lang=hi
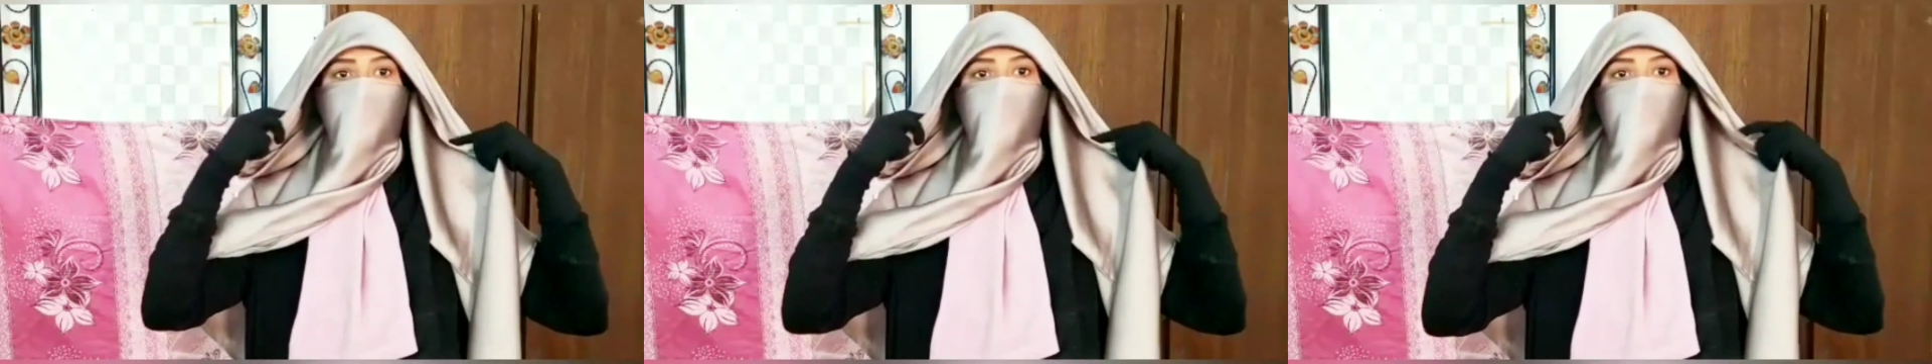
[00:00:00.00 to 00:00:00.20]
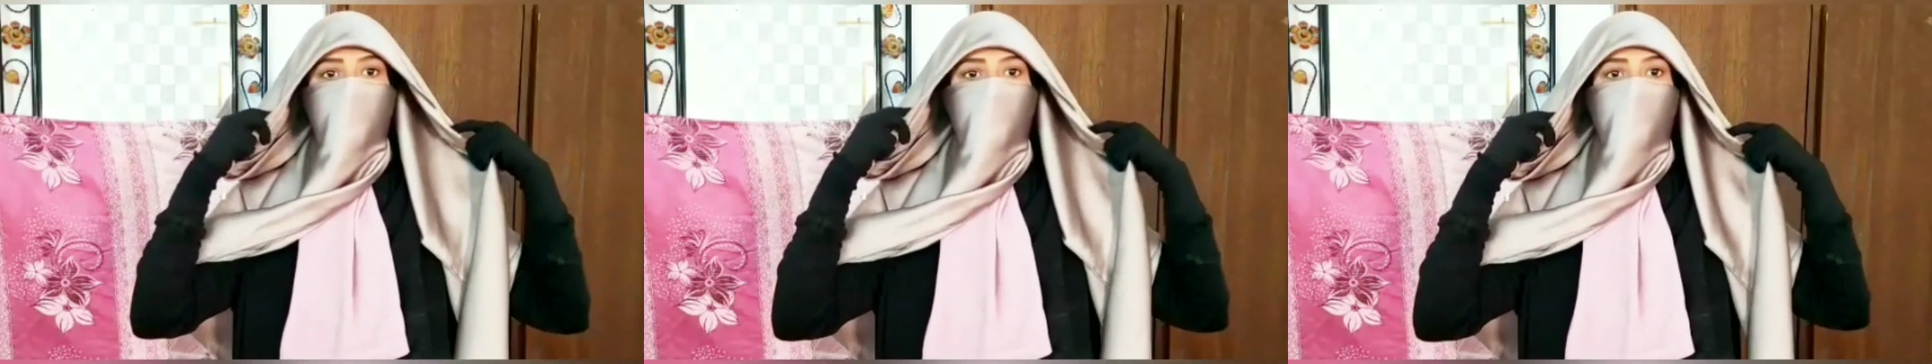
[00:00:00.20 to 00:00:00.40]

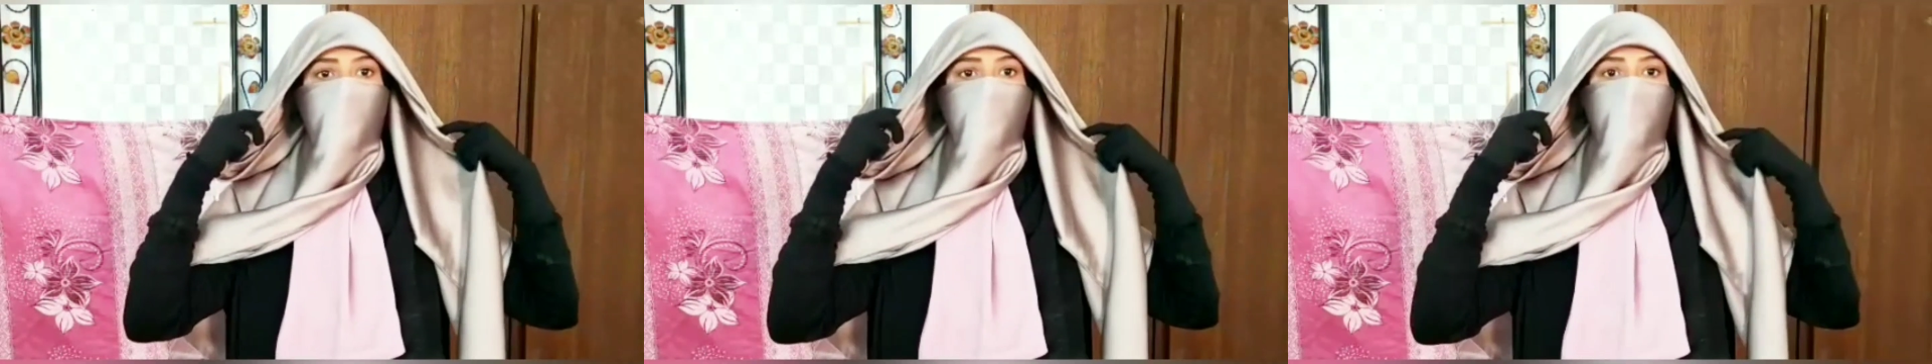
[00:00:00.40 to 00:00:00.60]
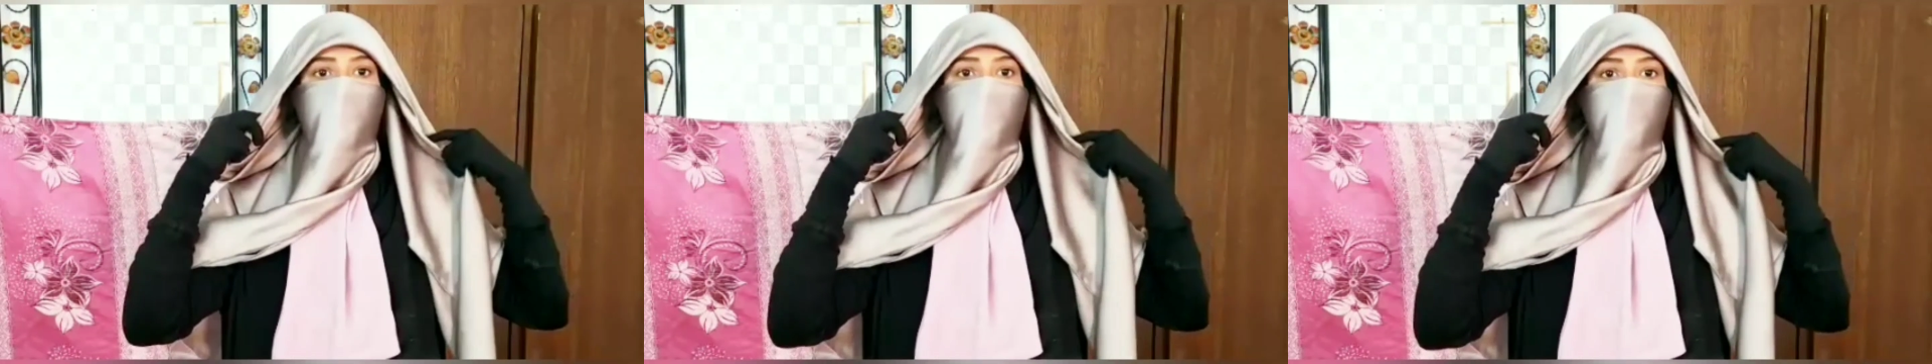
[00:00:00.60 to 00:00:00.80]
कि जो
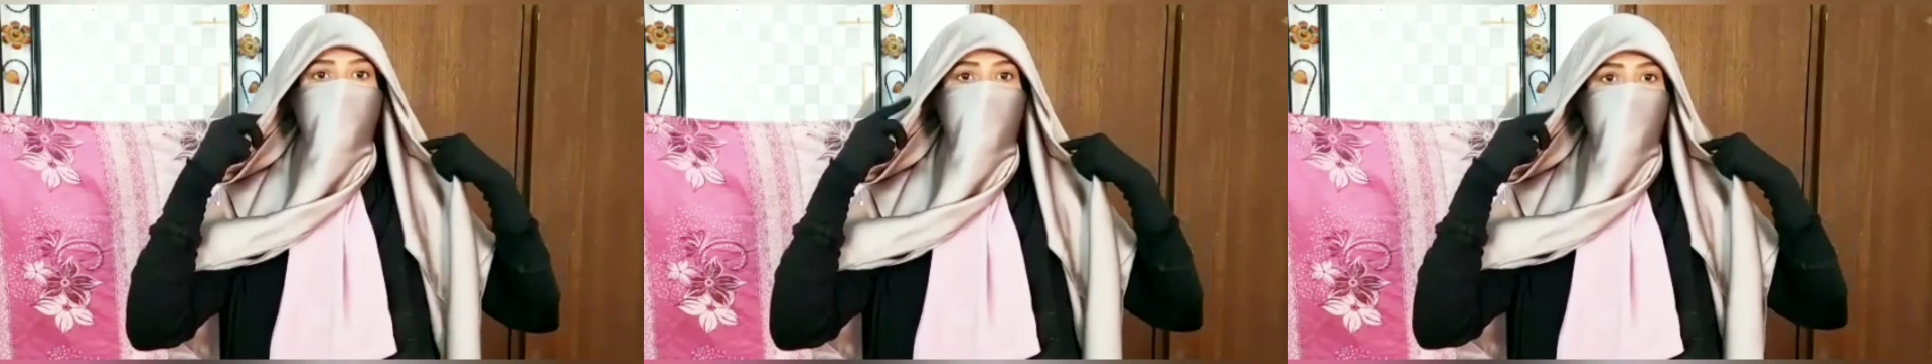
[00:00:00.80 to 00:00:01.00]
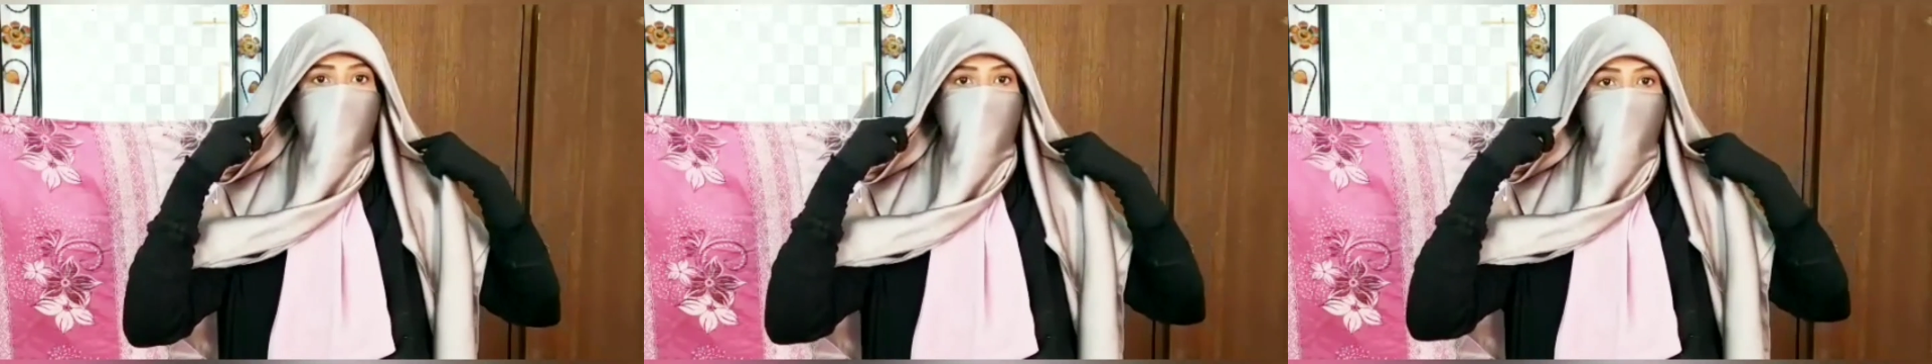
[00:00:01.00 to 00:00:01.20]

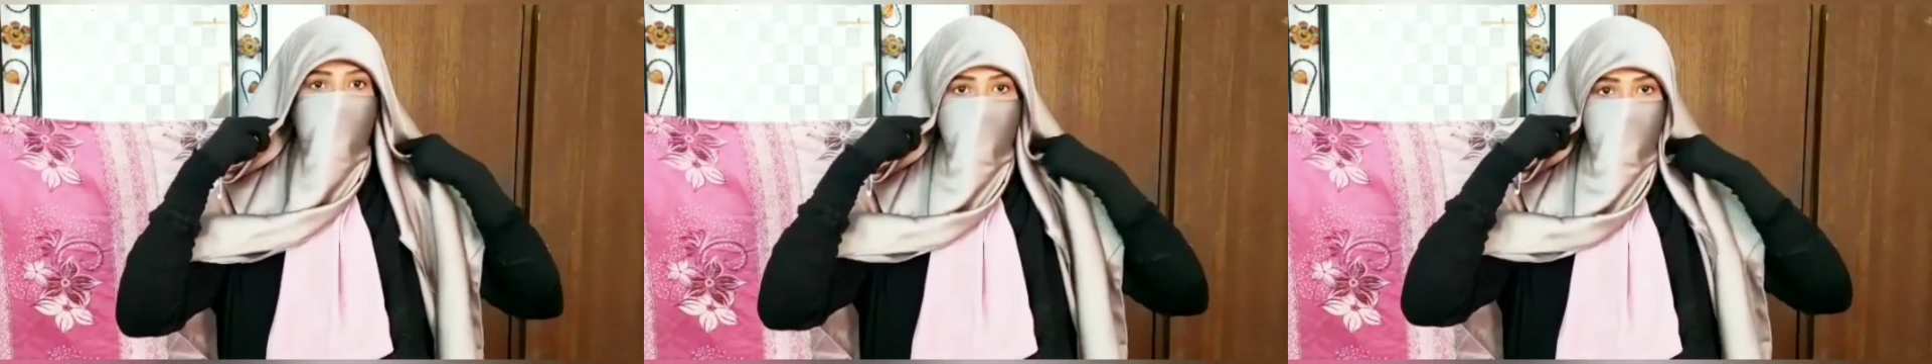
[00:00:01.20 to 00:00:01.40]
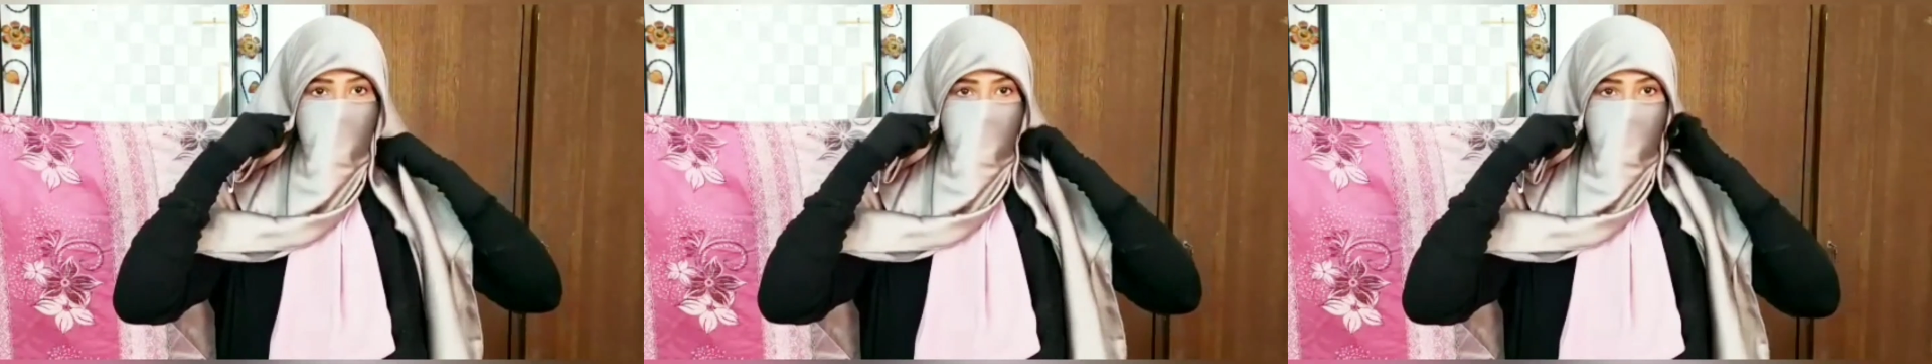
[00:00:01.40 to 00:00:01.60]
स्कार्फ का
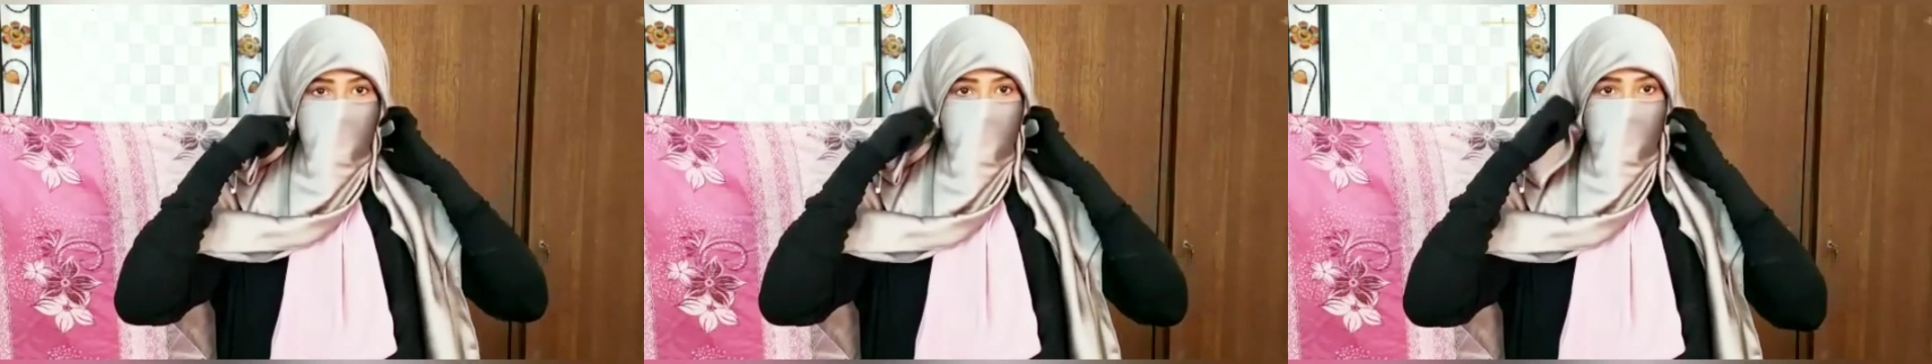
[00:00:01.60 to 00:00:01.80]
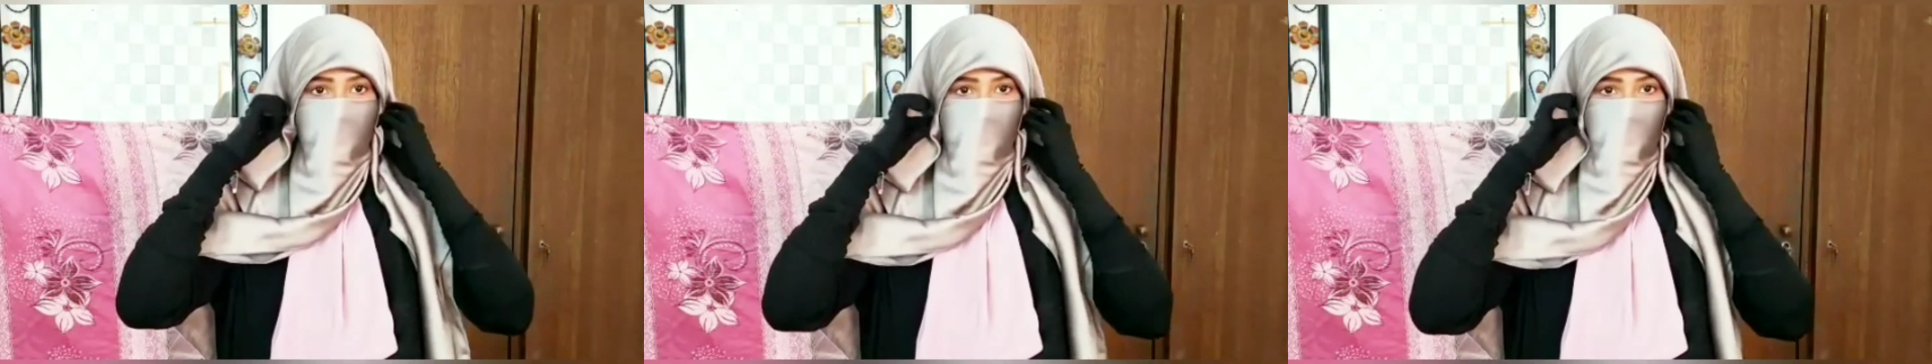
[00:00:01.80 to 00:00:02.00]
ट्रायंगल